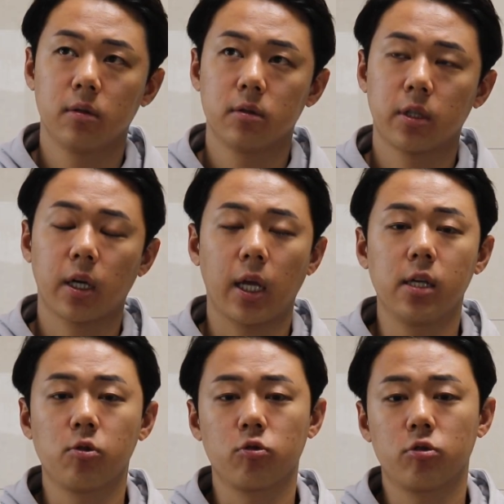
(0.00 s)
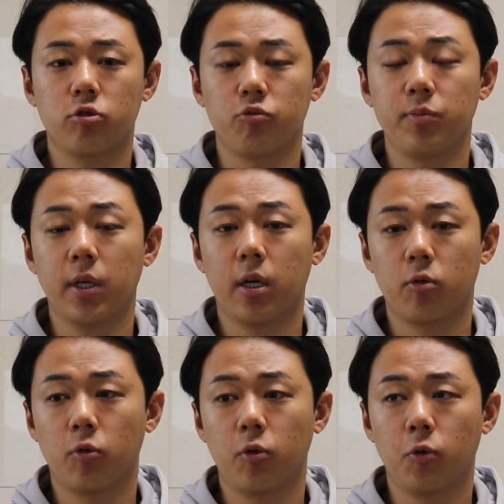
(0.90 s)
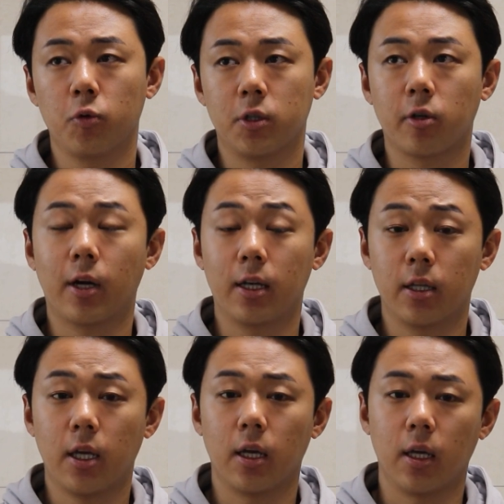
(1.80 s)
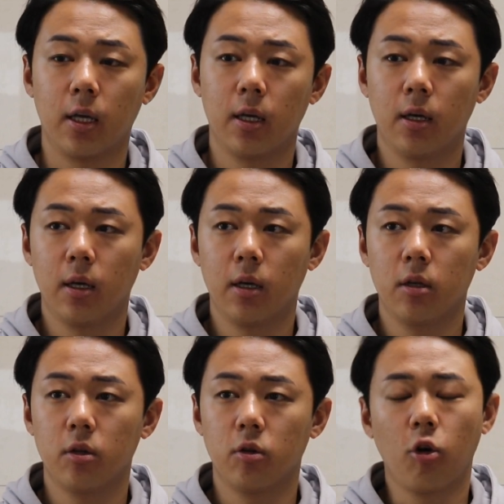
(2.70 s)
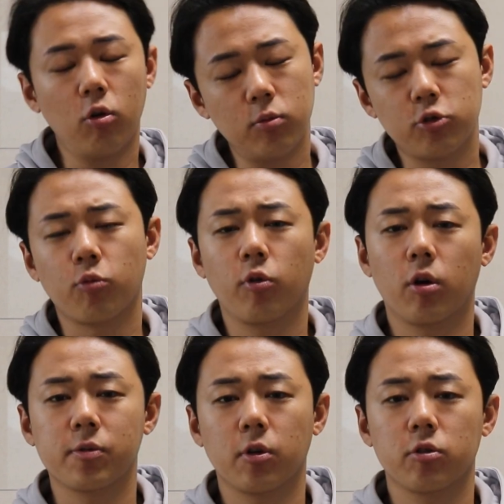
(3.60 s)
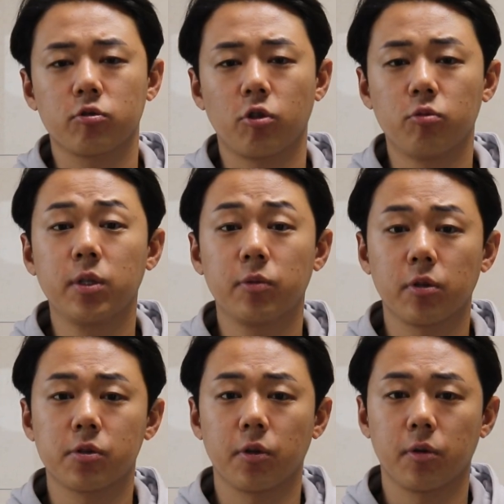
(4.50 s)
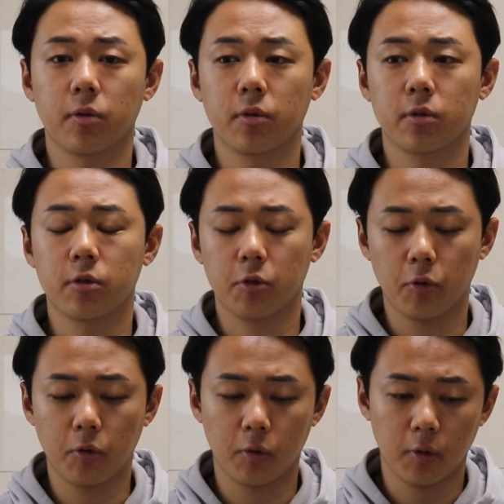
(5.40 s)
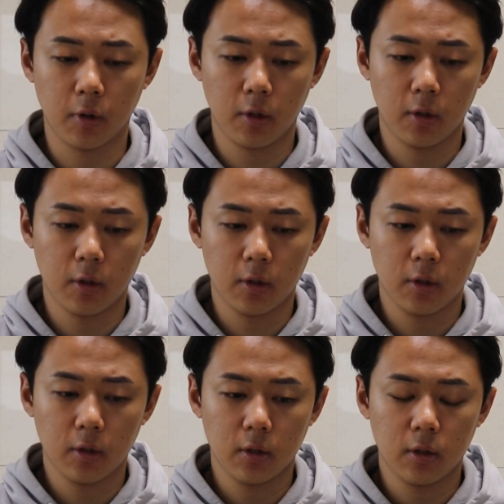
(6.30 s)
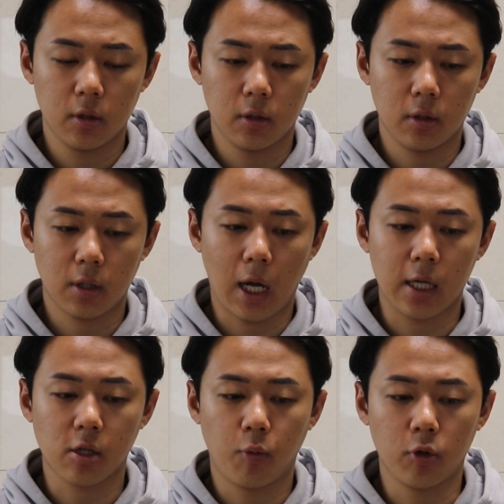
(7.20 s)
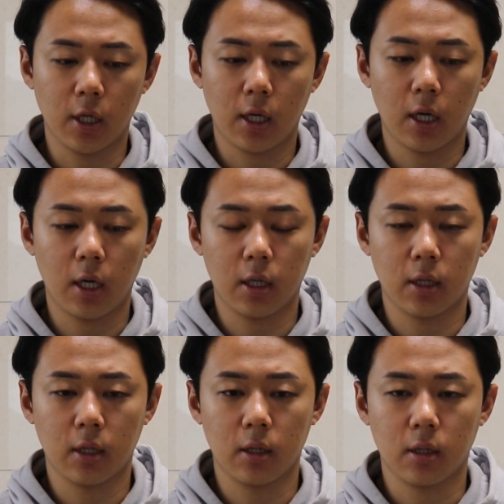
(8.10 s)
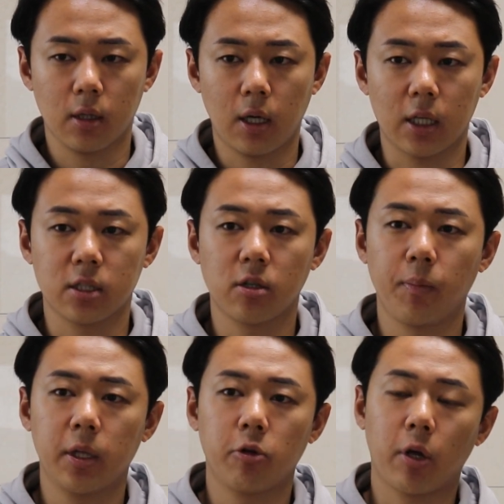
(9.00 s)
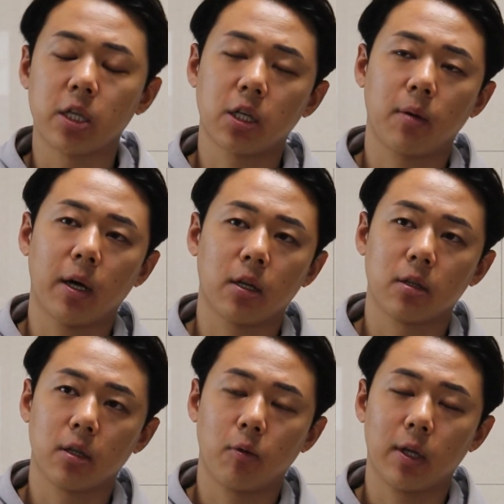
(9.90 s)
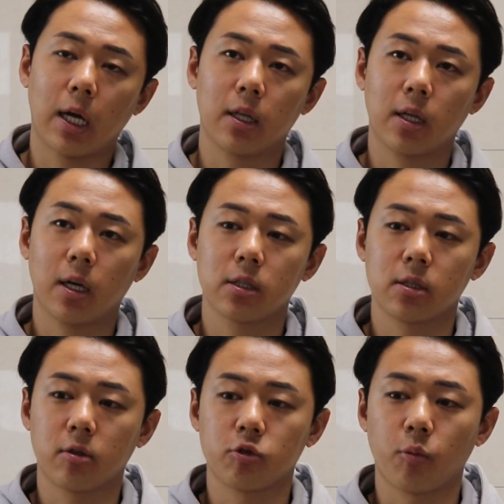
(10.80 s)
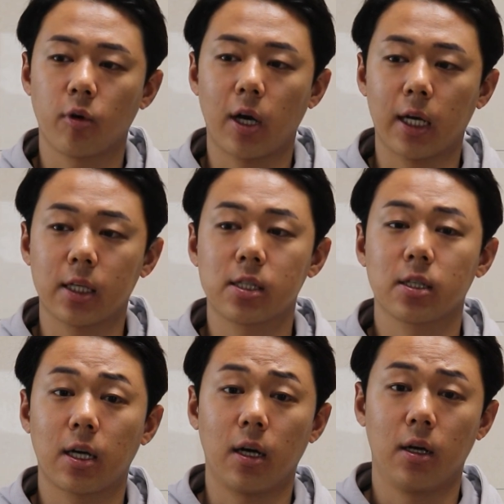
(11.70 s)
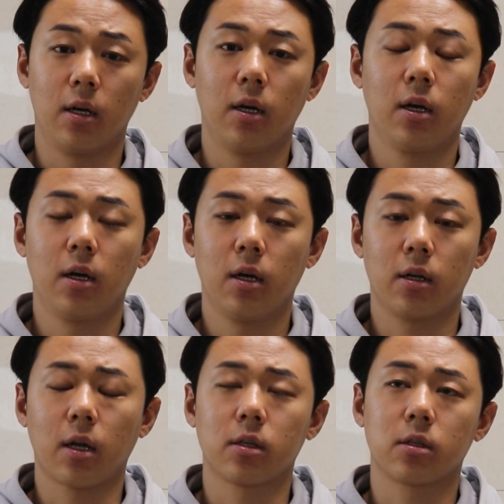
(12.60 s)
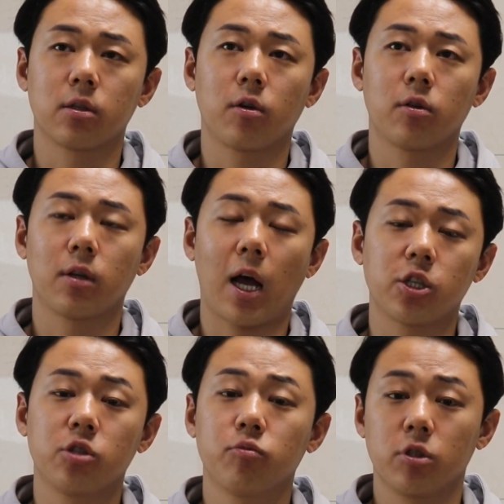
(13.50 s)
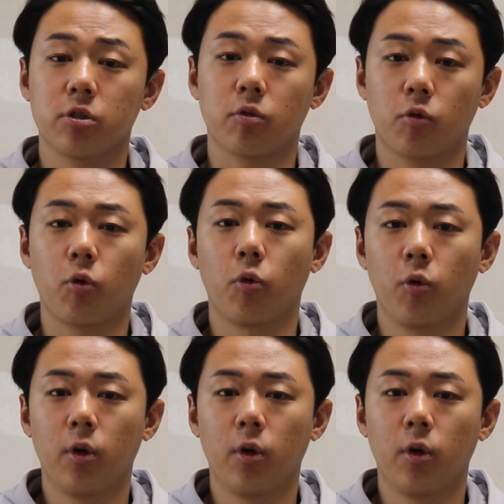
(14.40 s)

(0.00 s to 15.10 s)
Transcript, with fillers: 제가 개인 송출을 준비하고 들어갈 때 너무 정보가 없어가지고 너무 힘들었어요. 그리고 가서 보니까 가신 선배들이 굉장히 많았는데 왜 나한테까지 이런 정보가 안 왔을까라는 그런 아쉬움도 있었고